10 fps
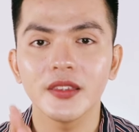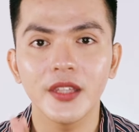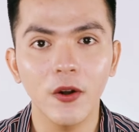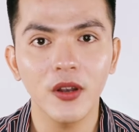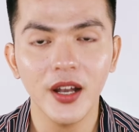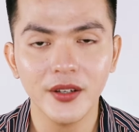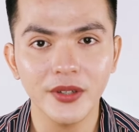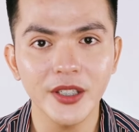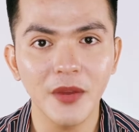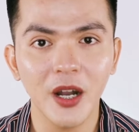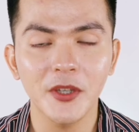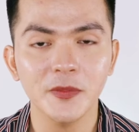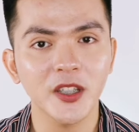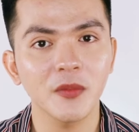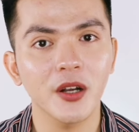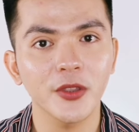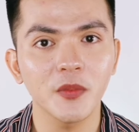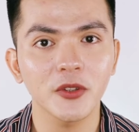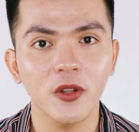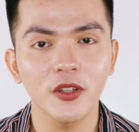They all agreed mga best, pati mga
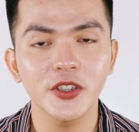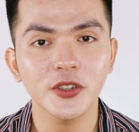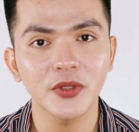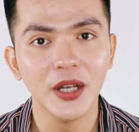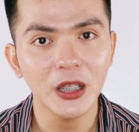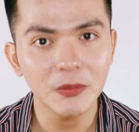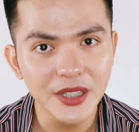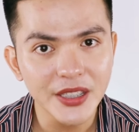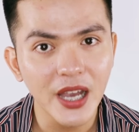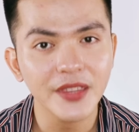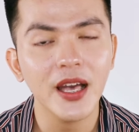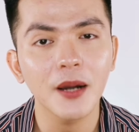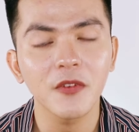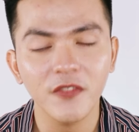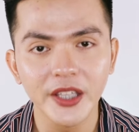dermatologist ko na kaibigan na ang